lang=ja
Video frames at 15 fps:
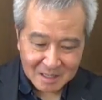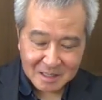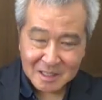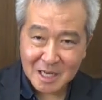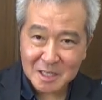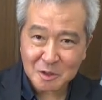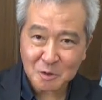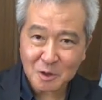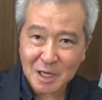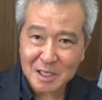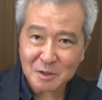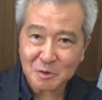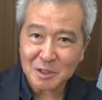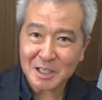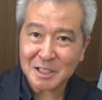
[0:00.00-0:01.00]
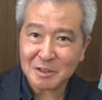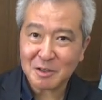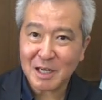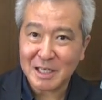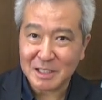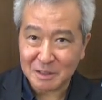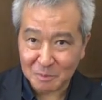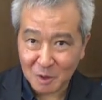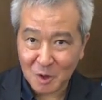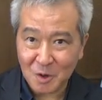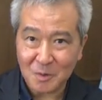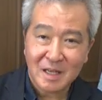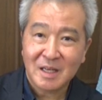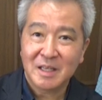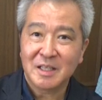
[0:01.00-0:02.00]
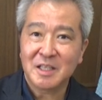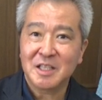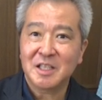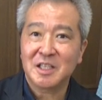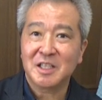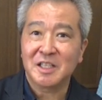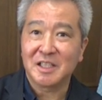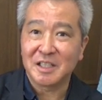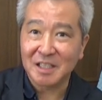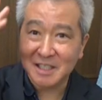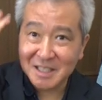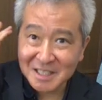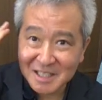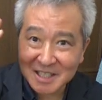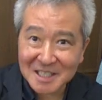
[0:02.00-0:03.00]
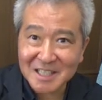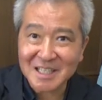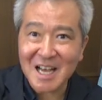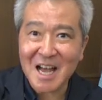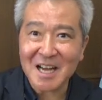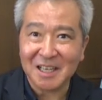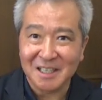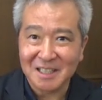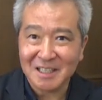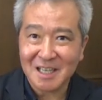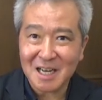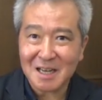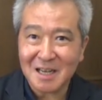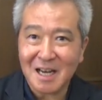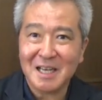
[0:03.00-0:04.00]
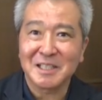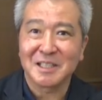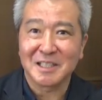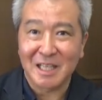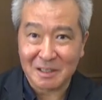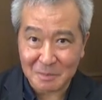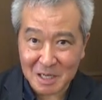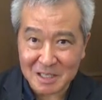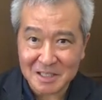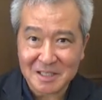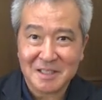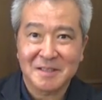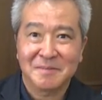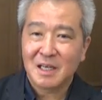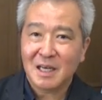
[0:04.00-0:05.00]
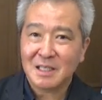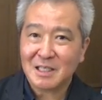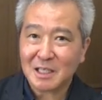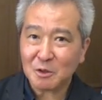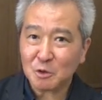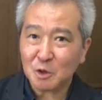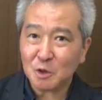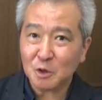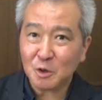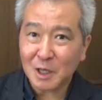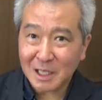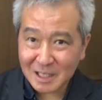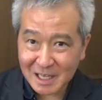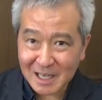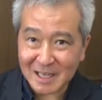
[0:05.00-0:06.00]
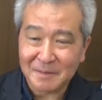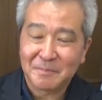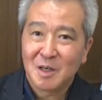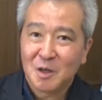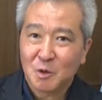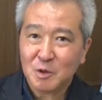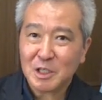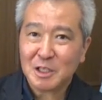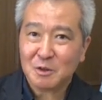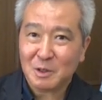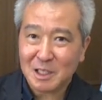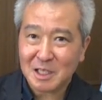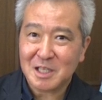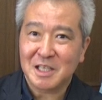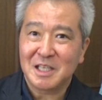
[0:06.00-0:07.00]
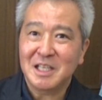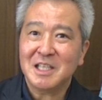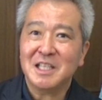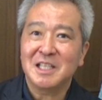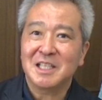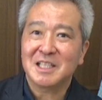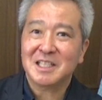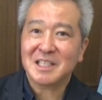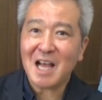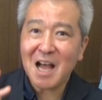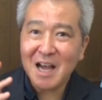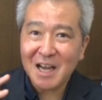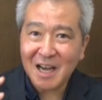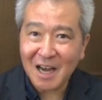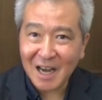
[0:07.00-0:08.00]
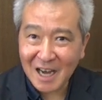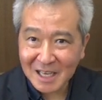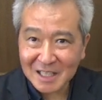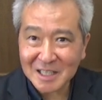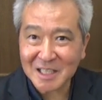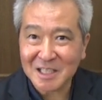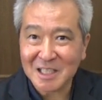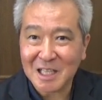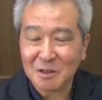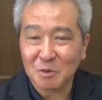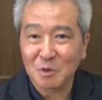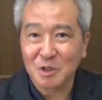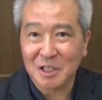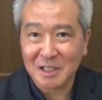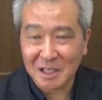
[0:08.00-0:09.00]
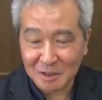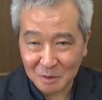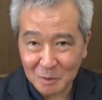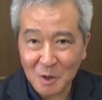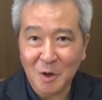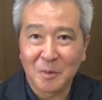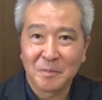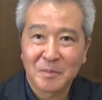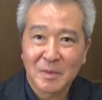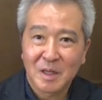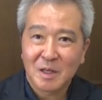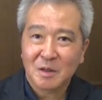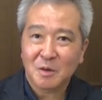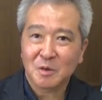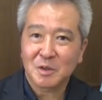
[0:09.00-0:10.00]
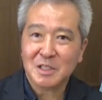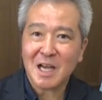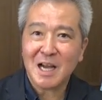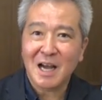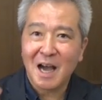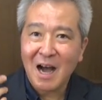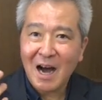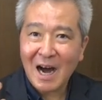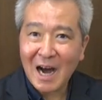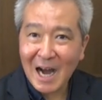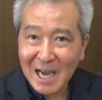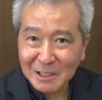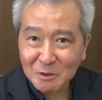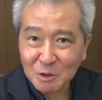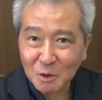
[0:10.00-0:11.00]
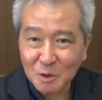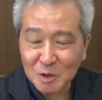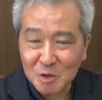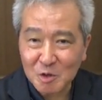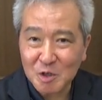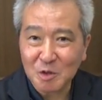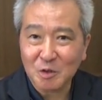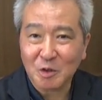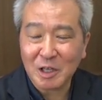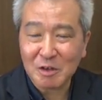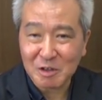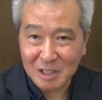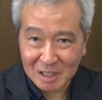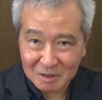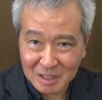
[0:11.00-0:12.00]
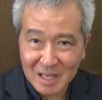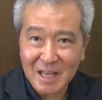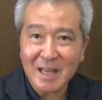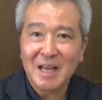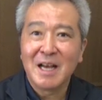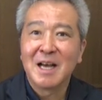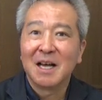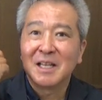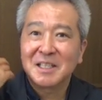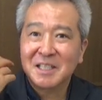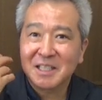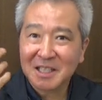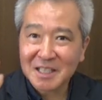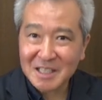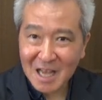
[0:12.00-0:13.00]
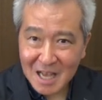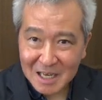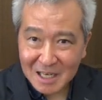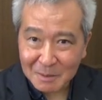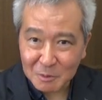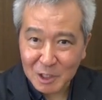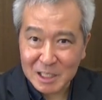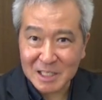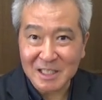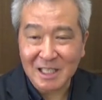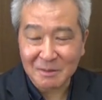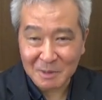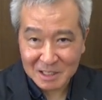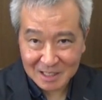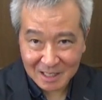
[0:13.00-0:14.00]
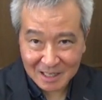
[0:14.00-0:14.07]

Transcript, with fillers: 最初の合唱に対する合図も123が合図になります先ほどの動画でおそらく私123はいって言ってたと思うんですけれどもこの3はいのところに重心を乗っけるんじゃなくて3がブレスになりますか